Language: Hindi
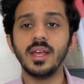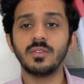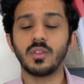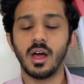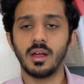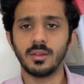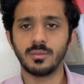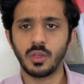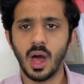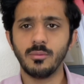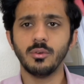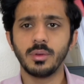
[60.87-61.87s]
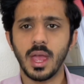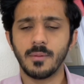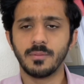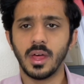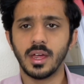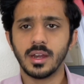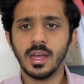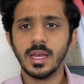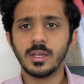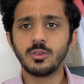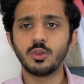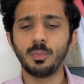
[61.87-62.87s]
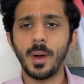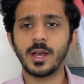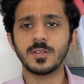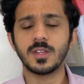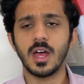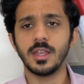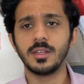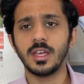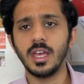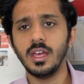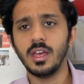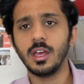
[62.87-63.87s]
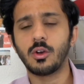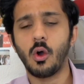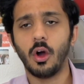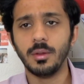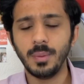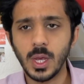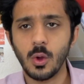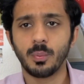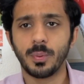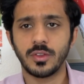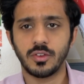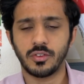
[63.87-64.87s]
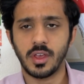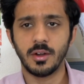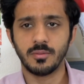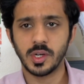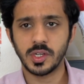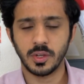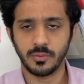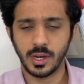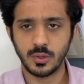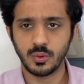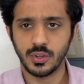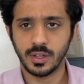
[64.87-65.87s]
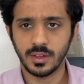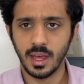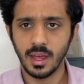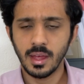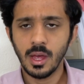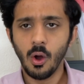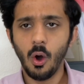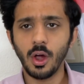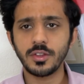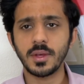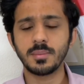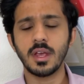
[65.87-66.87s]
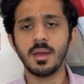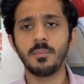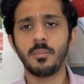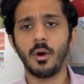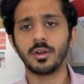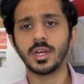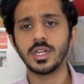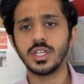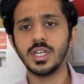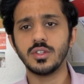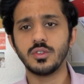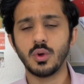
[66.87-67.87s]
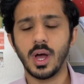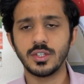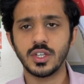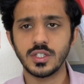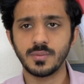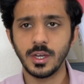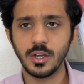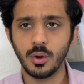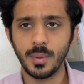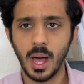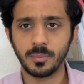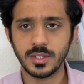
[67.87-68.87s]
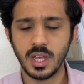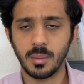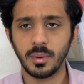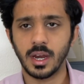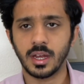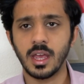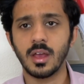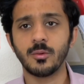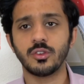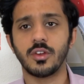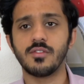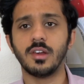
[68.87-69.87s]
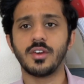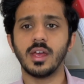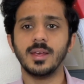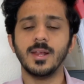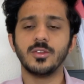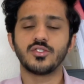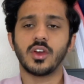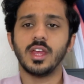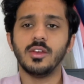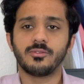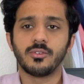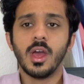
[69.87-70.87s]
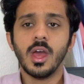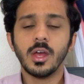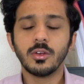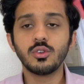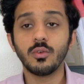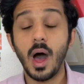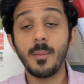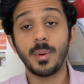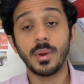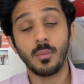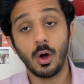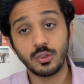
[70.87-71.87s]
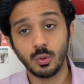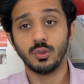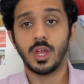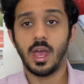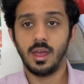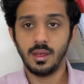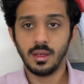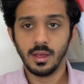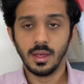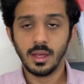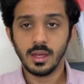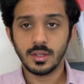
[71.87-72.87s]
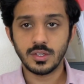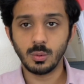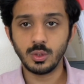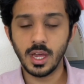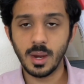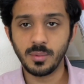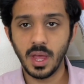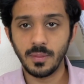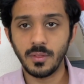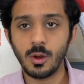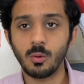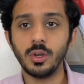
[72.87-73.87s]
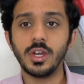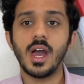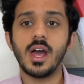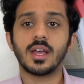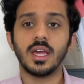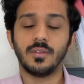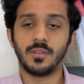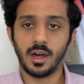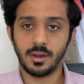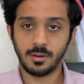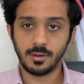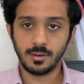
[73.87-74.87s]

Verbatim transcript: ता, ताउन के अंदर जो पाकिस्तान की इकोनॉमी के ऊपर जिसके एडवर्स इफेक्ट्स हो सकते हैं और सबसे इंपॉर्टेंट चीज जो आज की इस वीडियो में आपके सामने रखेंगे वो जनरल राहील शरीफ जो वहां पर मौजूद हैं सऊदी अरब के अंदर उनका किरदार